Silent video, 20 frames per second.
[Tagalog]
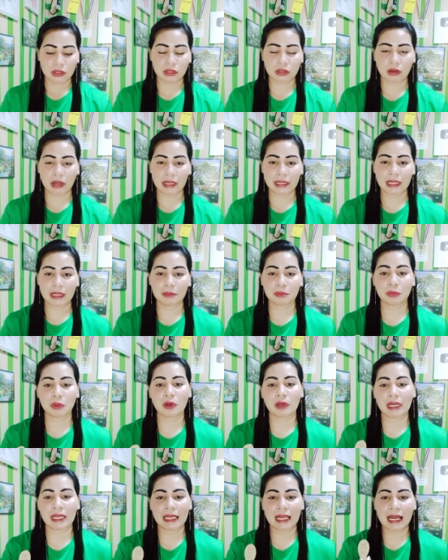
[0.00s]
So, ayan
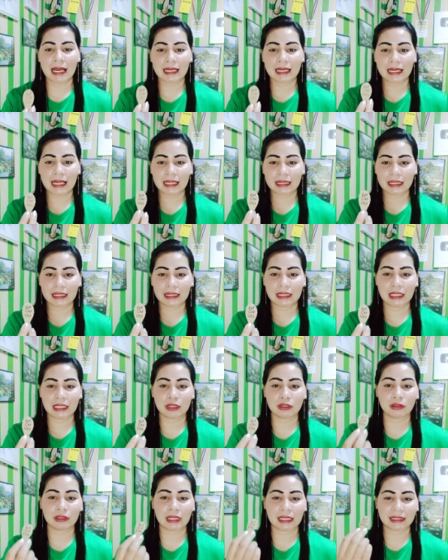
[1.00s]
po, kailangan natin
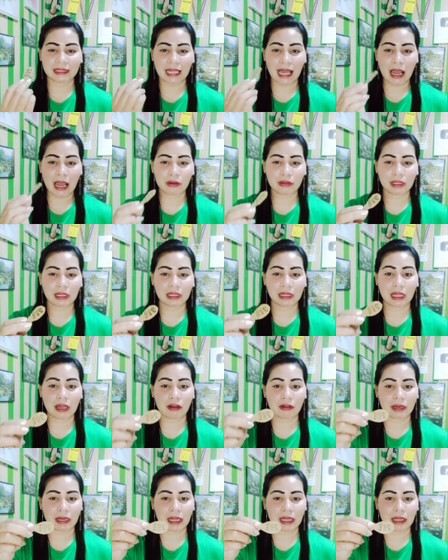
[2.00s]
dito ng dahon ng
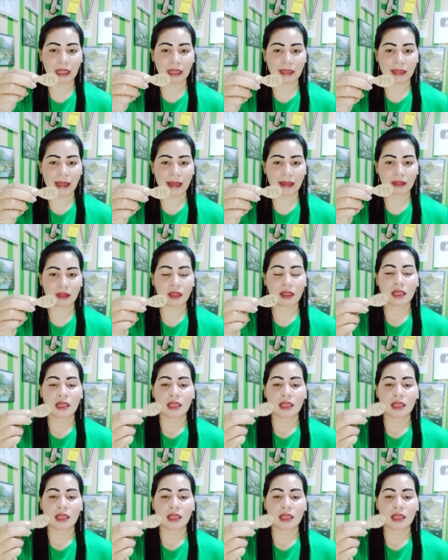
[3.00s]
laurel. Ayan.